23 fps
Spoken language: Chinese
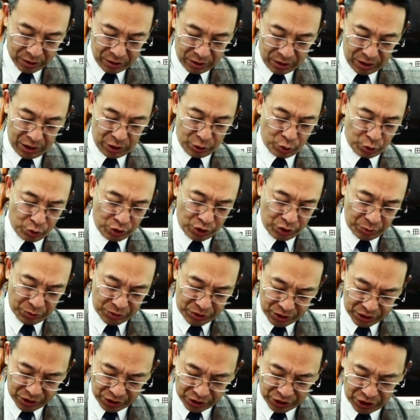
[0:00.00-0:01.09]
耶稣是不
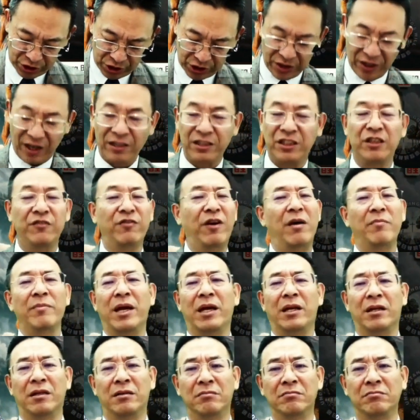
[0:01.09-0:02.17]
是这七杀七方面
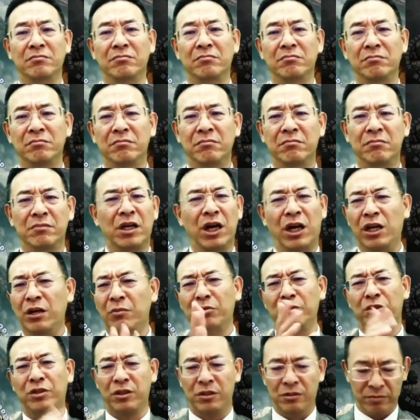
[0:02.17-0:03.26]
呢？肯定
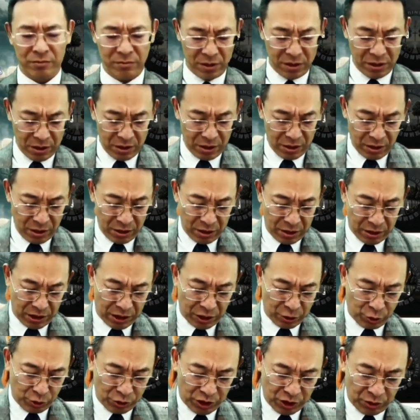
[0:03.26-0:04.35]
不是，
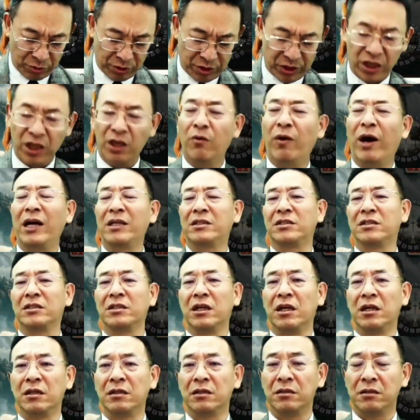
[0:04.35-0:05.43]
耶稣是不是意外死
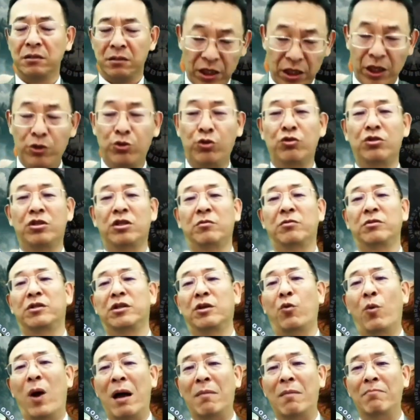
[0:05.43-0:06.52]
的？耶稣是不是
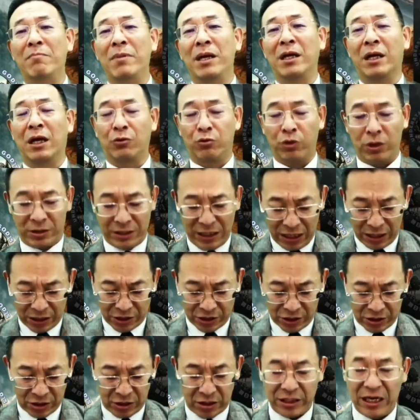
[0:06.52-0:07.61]
玩命了，所以上了十
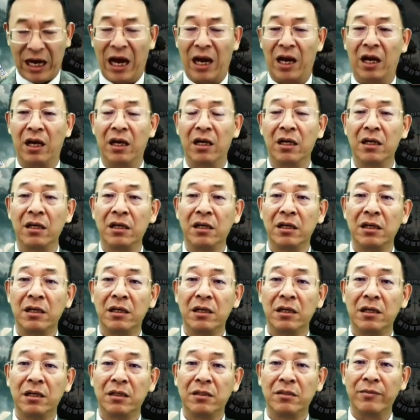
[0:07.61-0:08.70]
字架了，
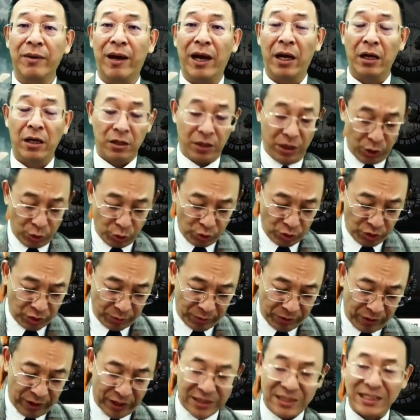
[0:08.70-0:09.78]
是吧？耶稣是不
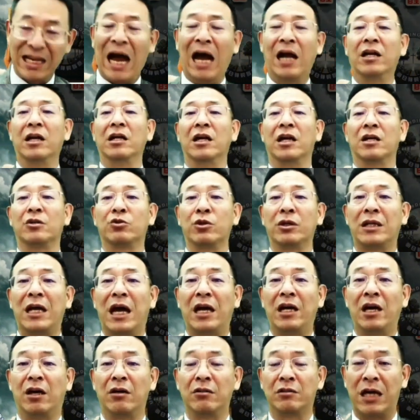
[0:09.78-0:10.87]
是要杀人了，所以他
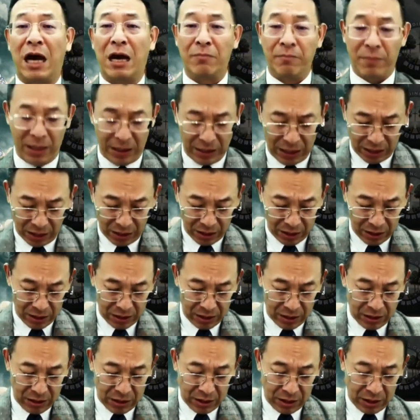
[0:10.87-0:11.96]
要偿命了，
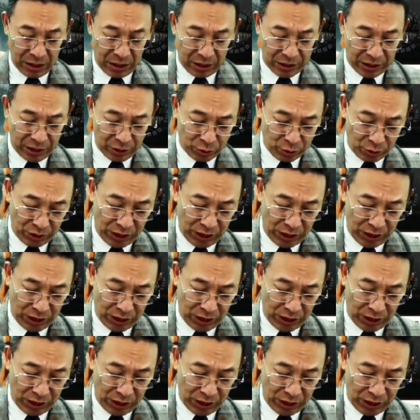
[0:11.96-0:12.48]
啊？耶稣